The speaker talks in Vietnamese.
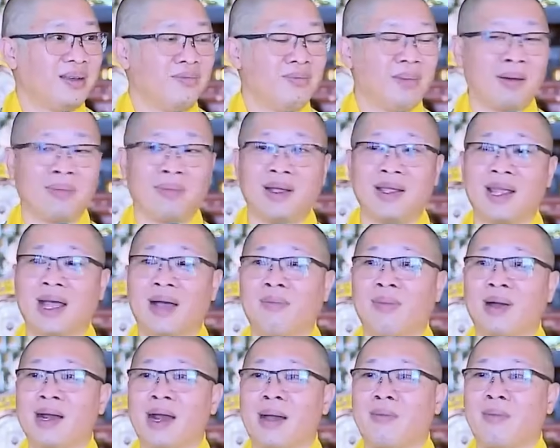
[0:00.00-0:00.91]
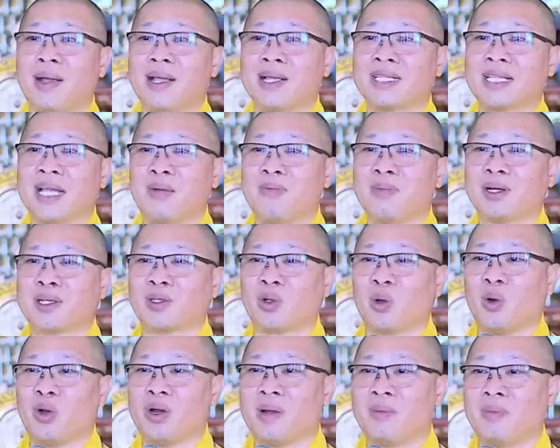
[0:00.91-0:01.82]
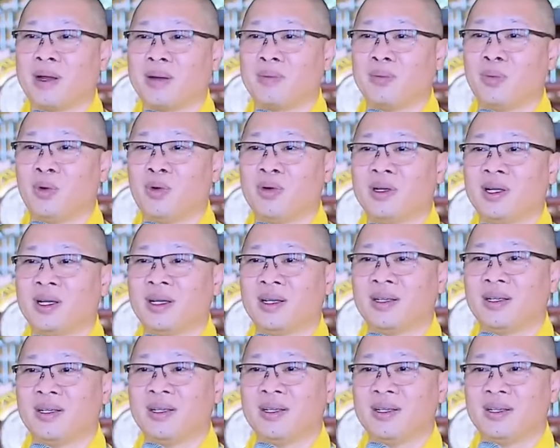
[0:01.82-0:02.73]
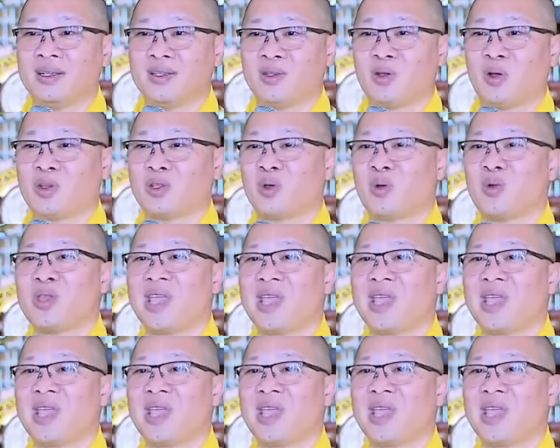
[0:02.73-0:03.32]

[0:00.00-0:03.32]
Mình bây giờ mới năm mấy sáu mươi tuổi là mình muốn uh, cho số